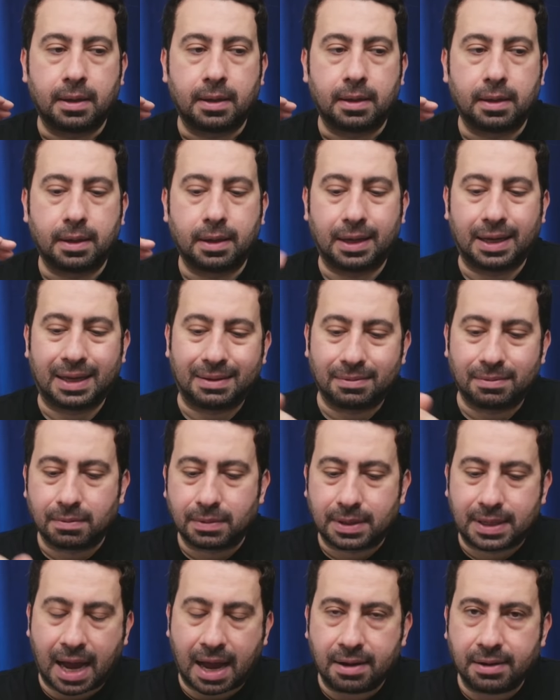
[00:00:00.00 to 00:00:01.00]
e,
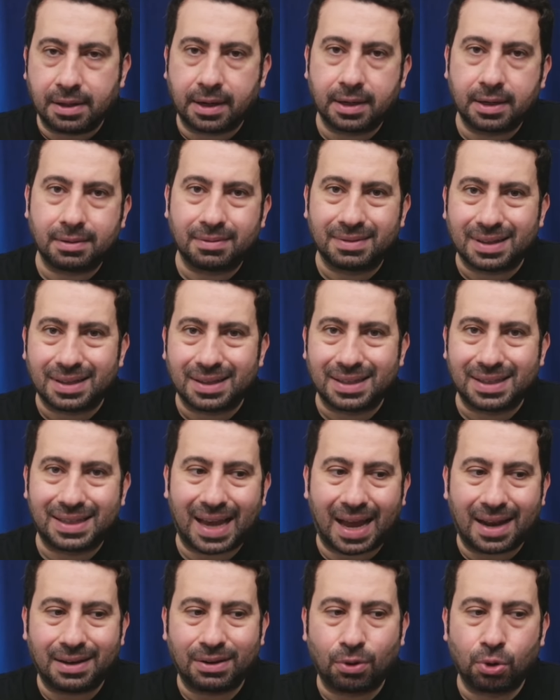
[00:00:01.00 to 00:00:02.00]
kendi ara,
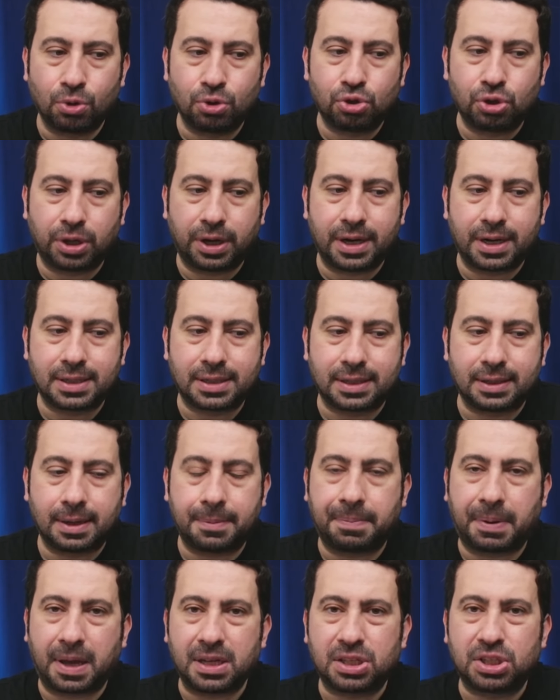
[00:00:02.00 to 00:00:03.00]
kendi oyuncular
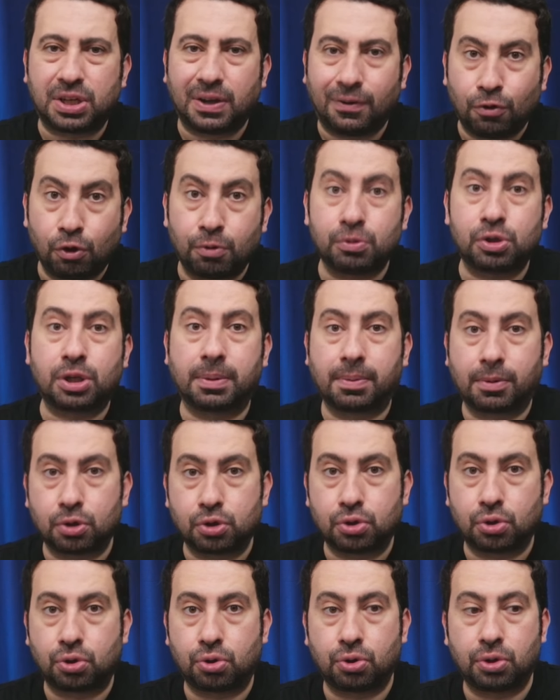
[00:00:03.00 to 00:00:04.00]
arasında pas çeviriyormuş gibi
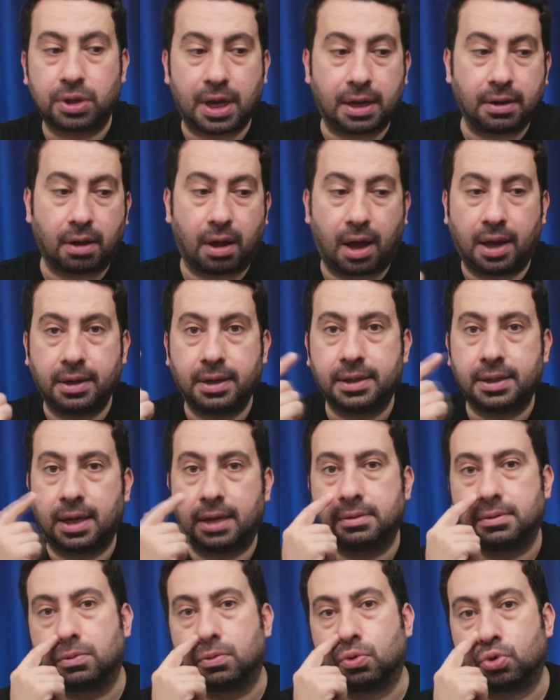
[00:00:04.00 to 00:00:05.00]
gözükürken
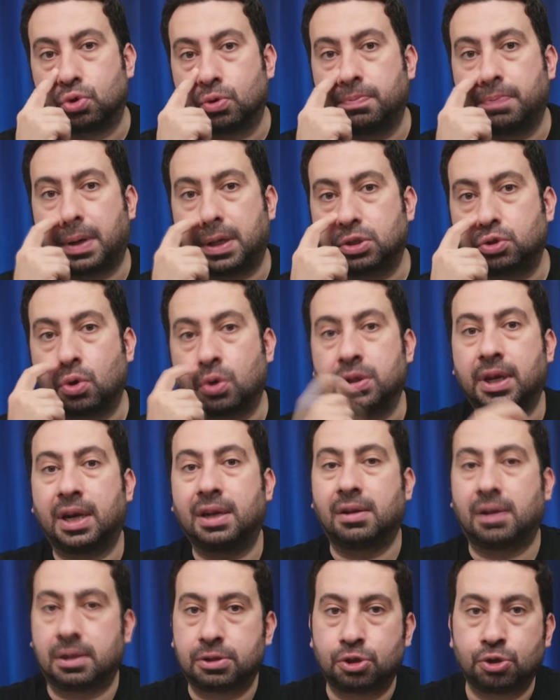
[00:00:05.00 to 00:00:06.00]
aniden uzun pas
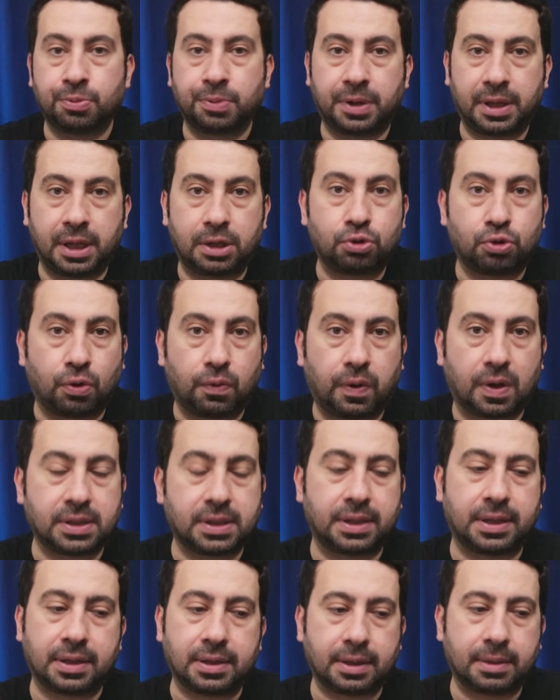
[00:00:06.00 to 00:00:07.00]
gönderen 6 numaralar çok
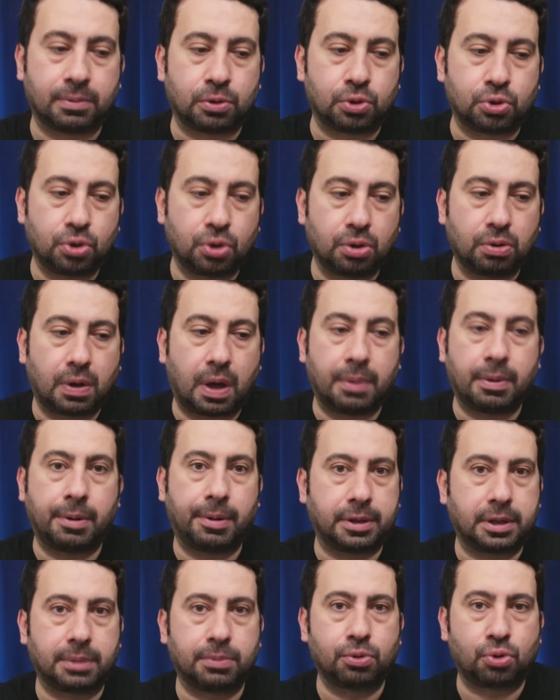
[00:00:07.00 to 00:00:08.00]
fazla denge bozuyor.
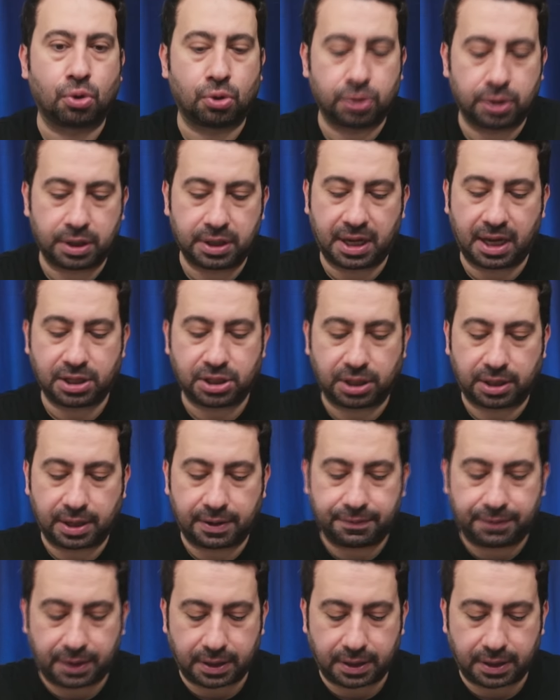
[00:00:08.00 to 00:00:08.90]
Amrabat da bu konuda gerçekten fark